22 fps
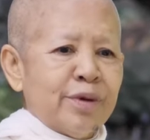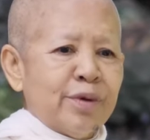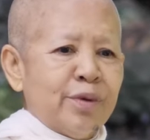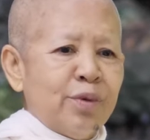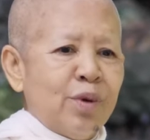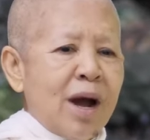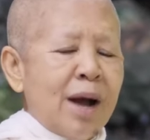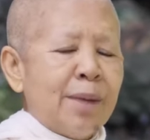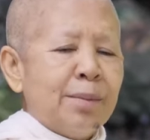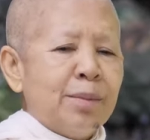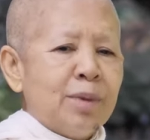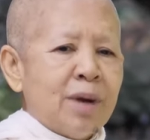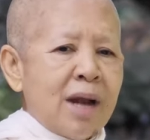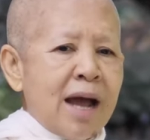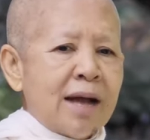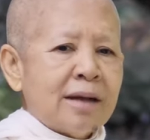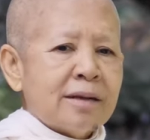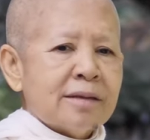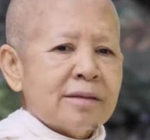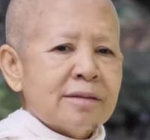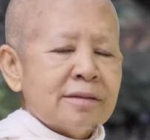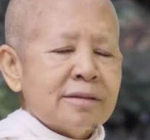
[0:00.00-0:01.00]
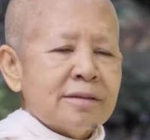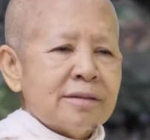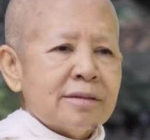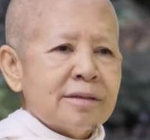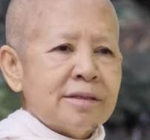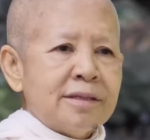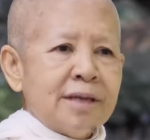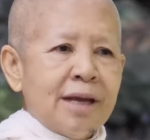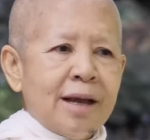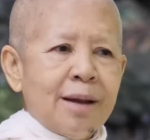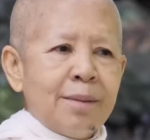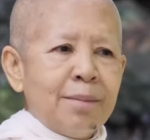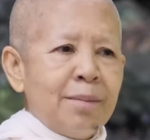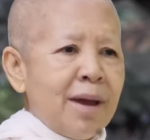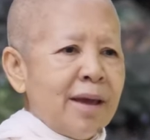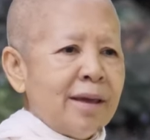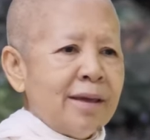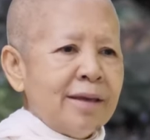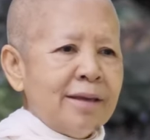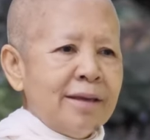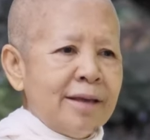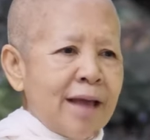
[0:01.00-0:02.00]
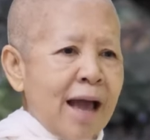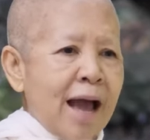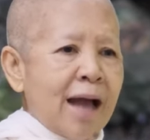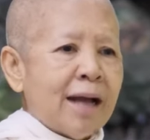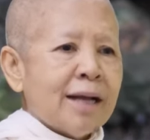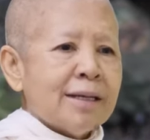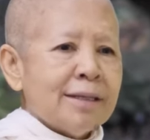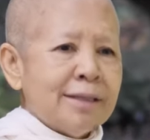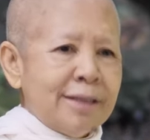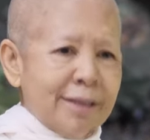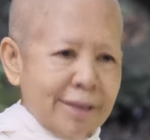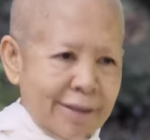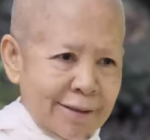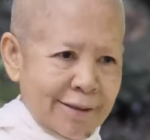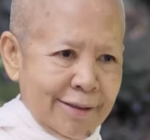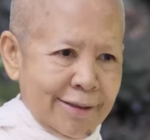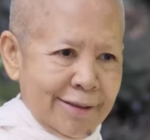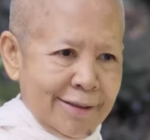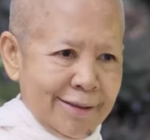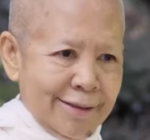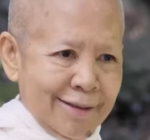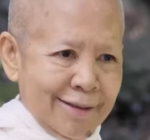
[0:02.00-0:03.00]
ความรักจะไม่ยั่งยืน